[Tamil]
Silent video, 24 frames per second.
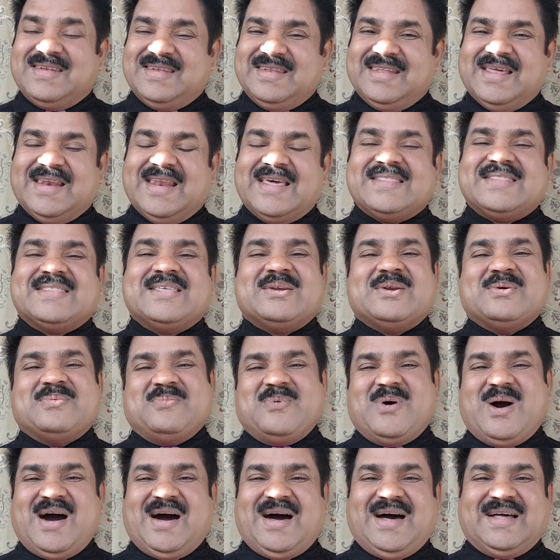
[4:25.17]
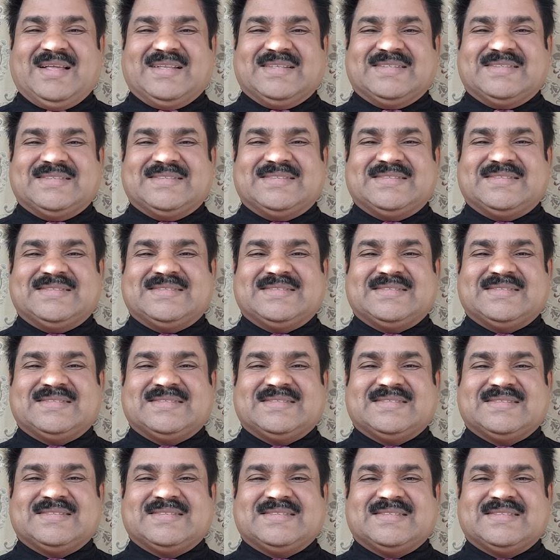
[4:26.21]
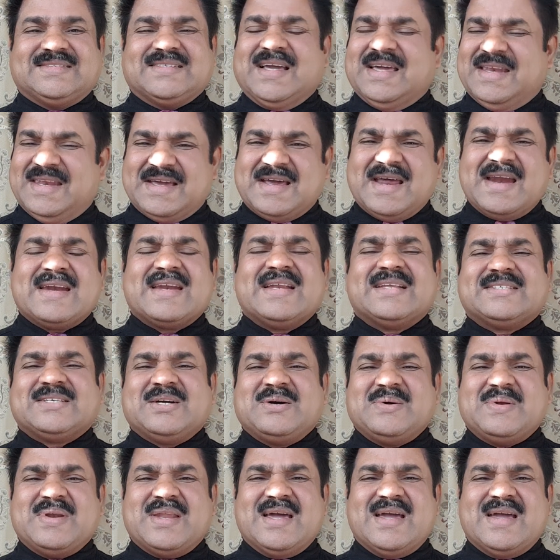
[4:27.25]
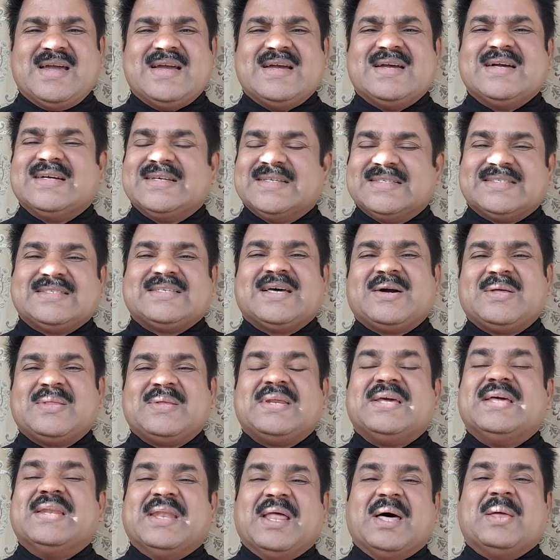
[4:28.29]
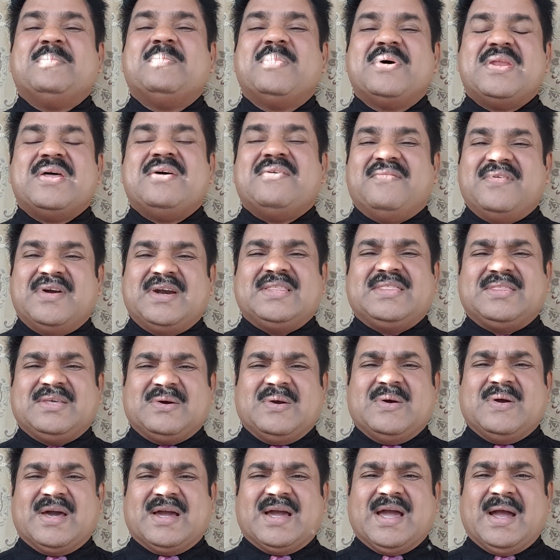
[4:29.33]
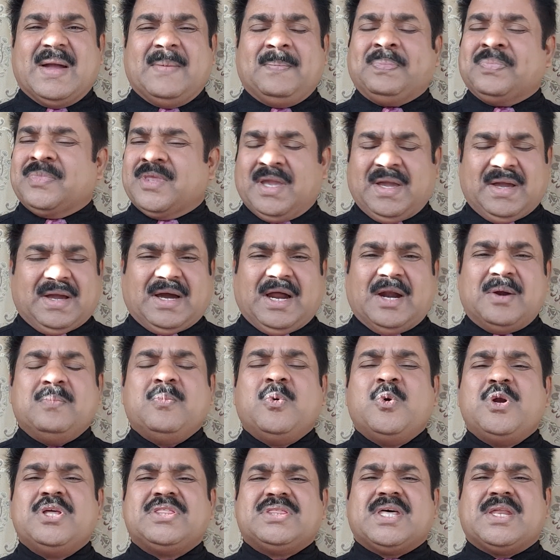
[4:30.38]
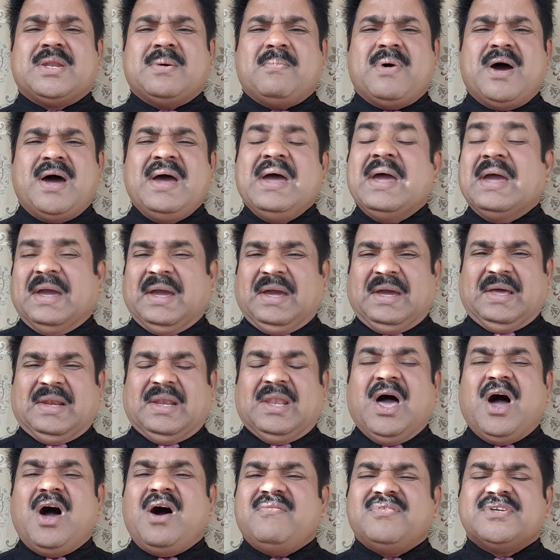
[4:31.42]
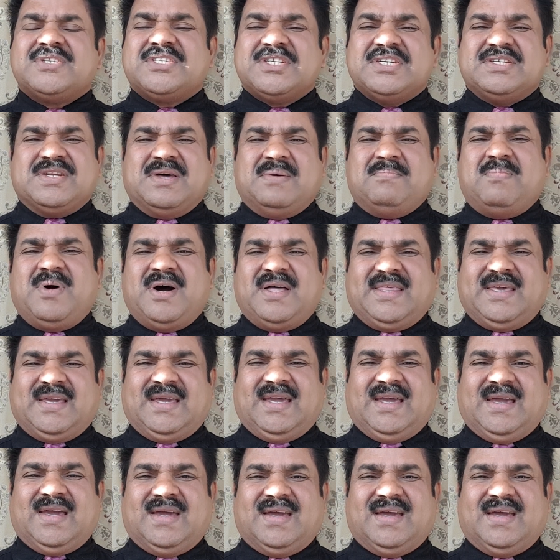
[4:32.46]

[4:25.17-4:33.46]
நிலைத்திருப்பான் என்னை கேட்கிற சகோதரனே சகோதரிய நண்பனை விழித்துக் கொள்ளுங்க கண்மூடித்தனமாக எல்லாவற்றையும் நம்பாதீங்க